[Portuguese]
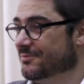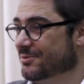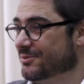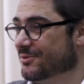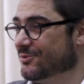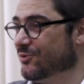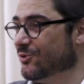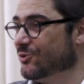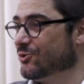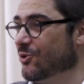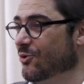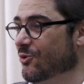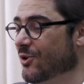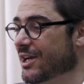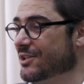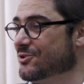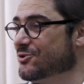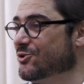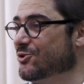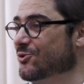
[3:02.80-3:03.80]
porque se fosse só um
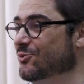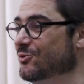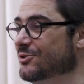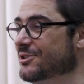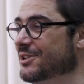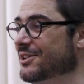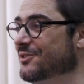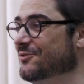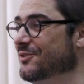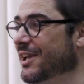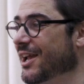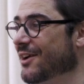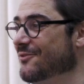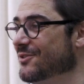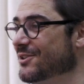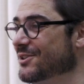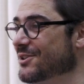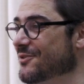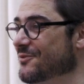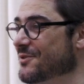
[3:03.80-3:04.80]
caso de estudo
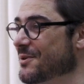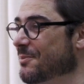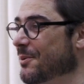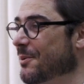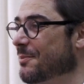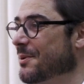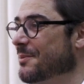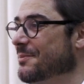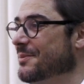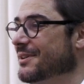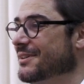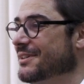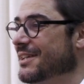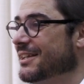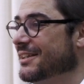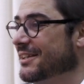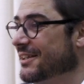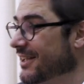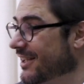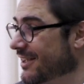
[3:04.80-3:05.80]
significava que não havia propriamente
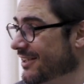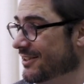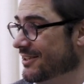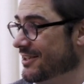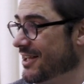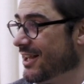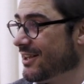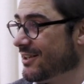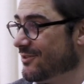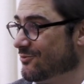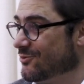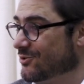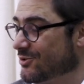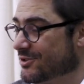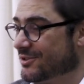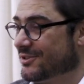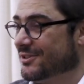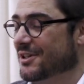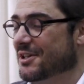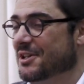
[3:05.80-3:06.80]
nada na realidade que
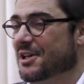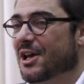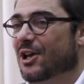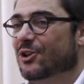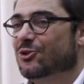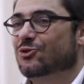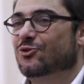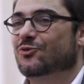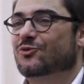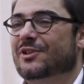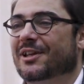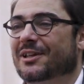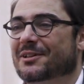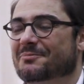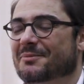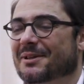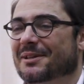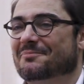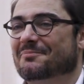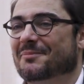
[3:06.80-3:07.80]
fosse
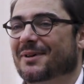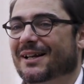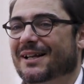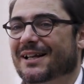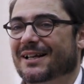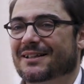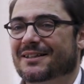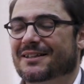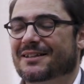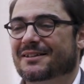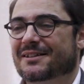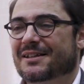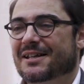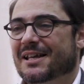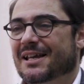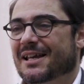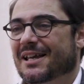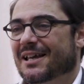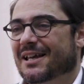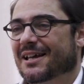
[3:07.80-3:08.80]
suficientemente marcante
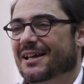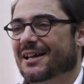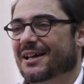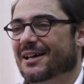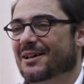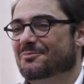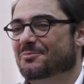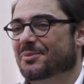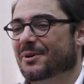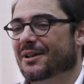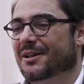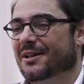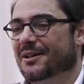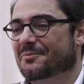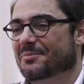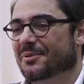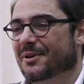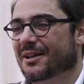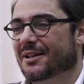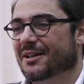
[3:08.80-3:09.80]
Uh, para,
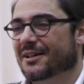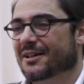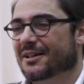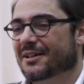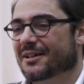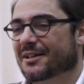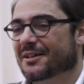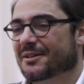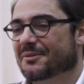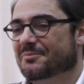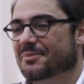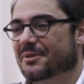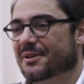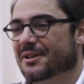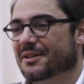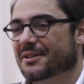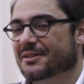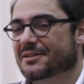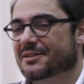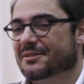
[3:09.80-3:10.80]
para,
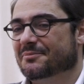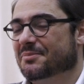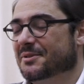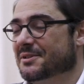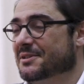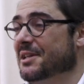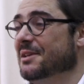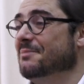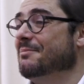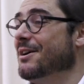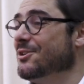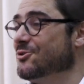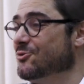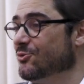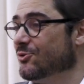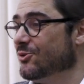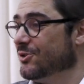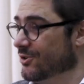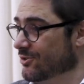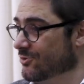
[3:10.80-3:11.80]
para, para ser mais
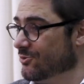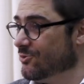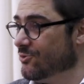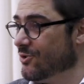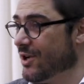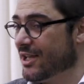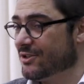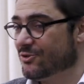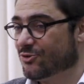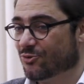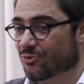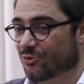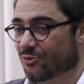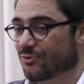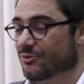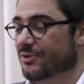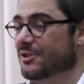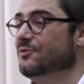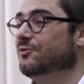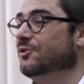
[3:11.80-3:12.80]
do que, do que um caso de
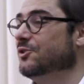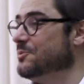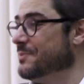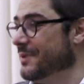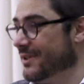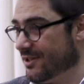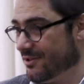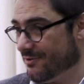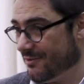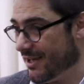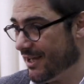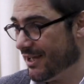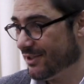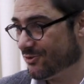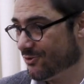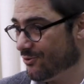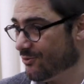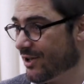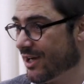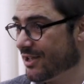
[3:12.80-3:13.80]
estudo. Infelizmente não é
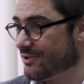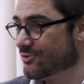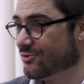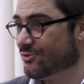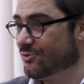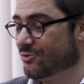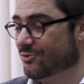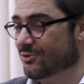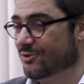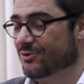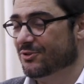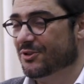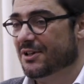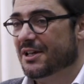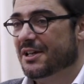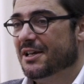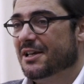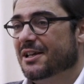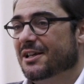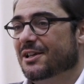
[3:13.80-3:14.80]
só um caso de estudo,
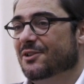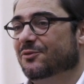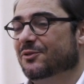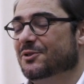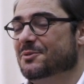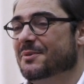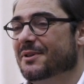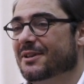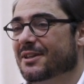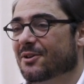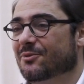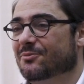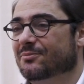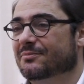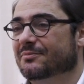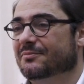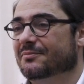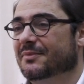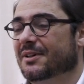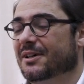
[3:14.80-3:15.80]
infelizmente é
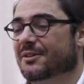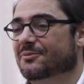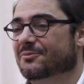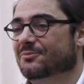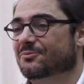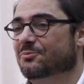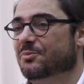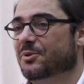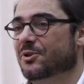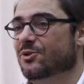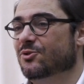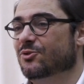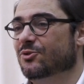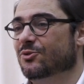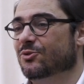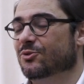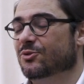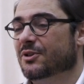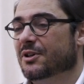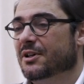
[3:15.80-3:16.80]
um, é um
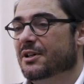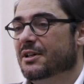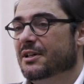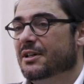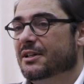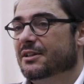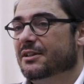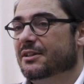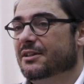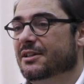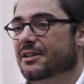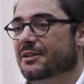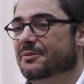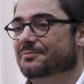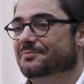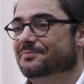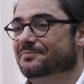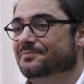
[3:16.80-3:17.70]
período de